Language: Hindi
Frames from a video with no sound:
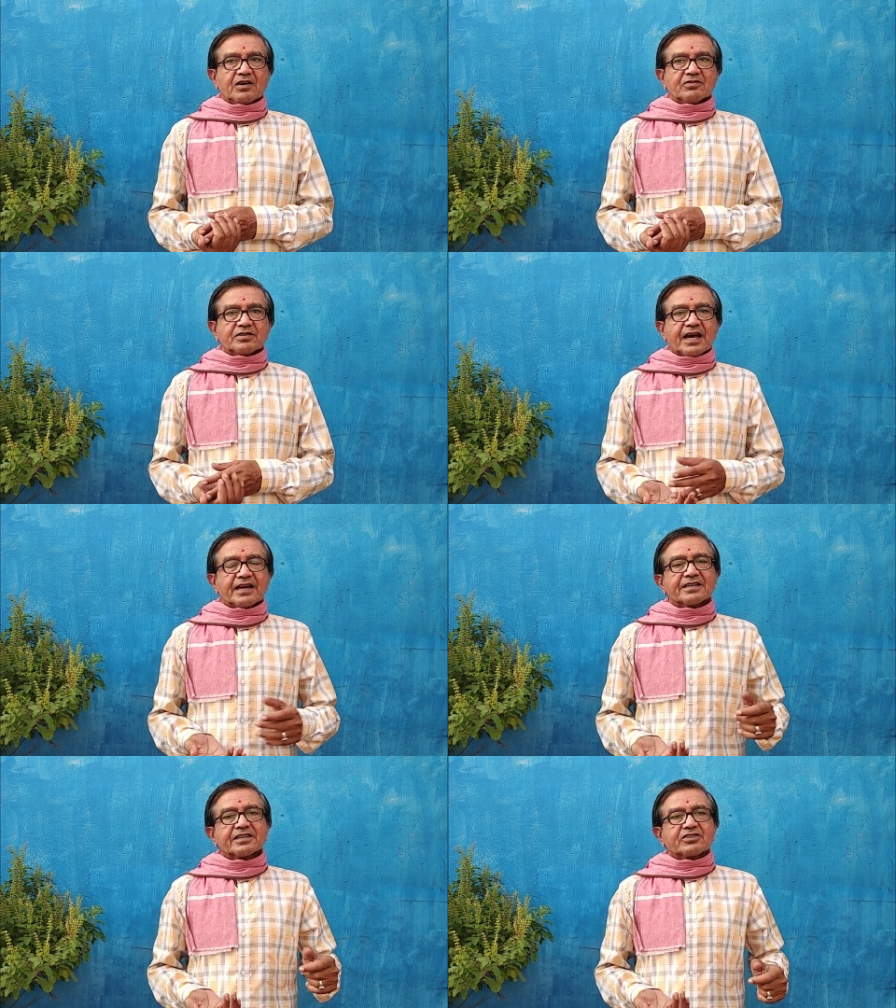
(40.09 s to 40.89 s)

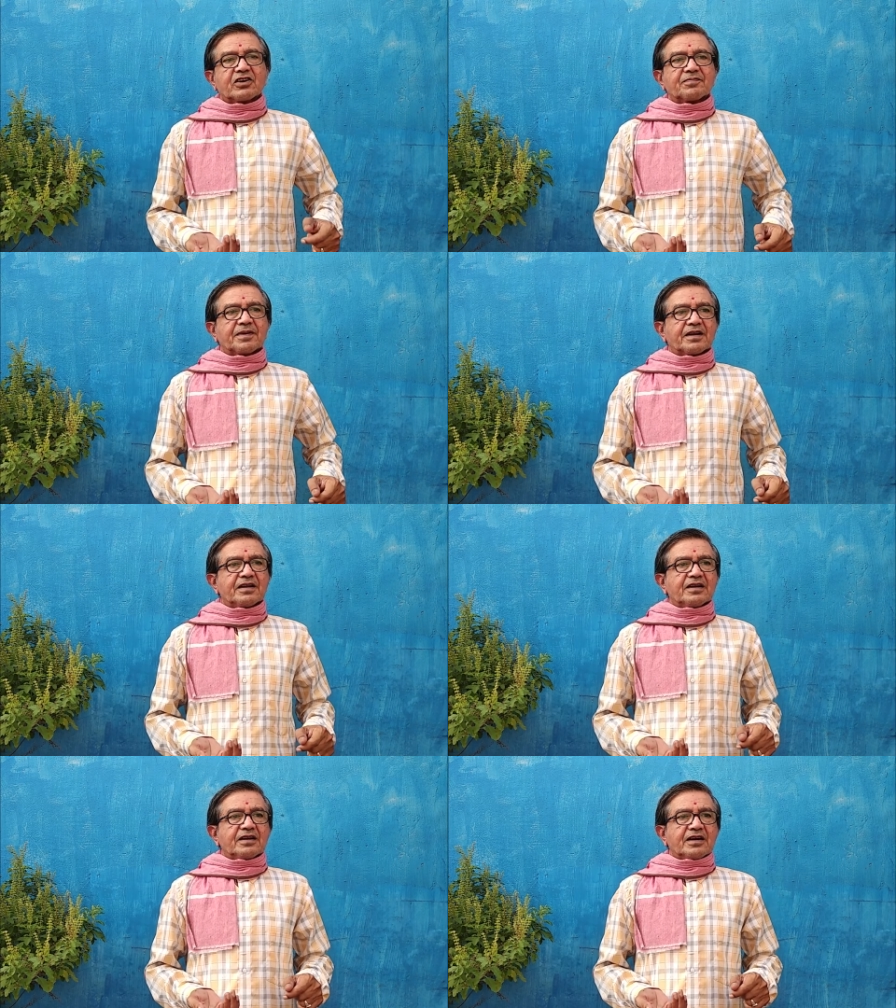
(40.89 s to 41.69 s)
उदाहरण के तौर पर
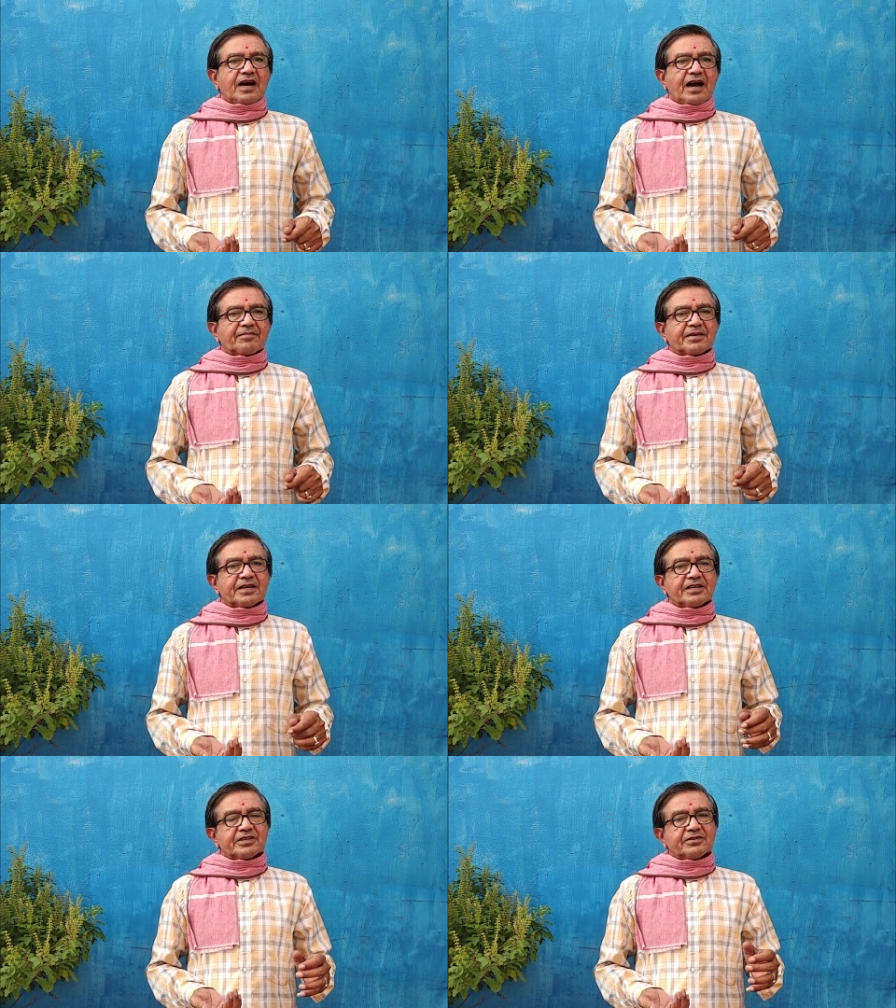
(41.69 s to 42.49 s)
आपके